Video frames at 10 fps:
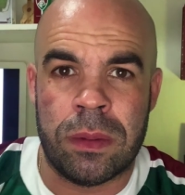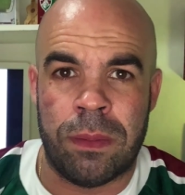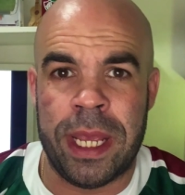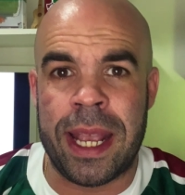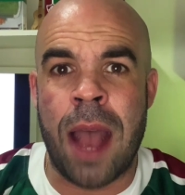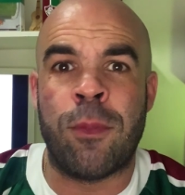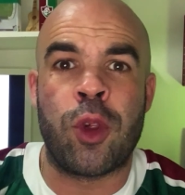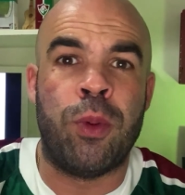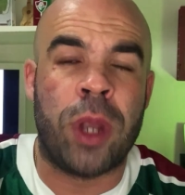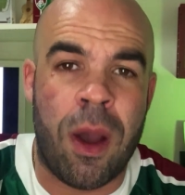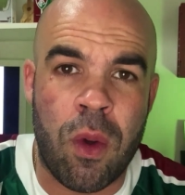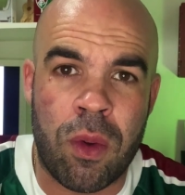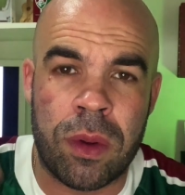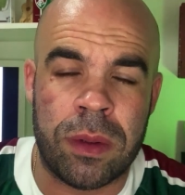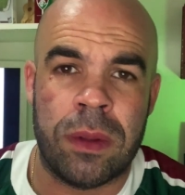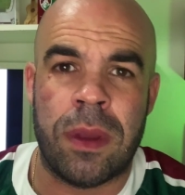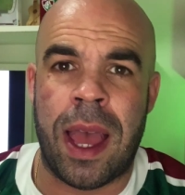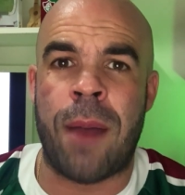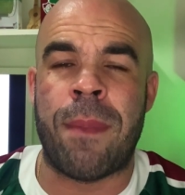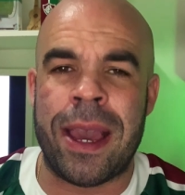brigarmos por algo
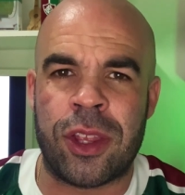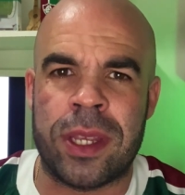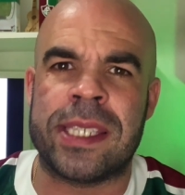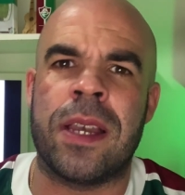a mais nesse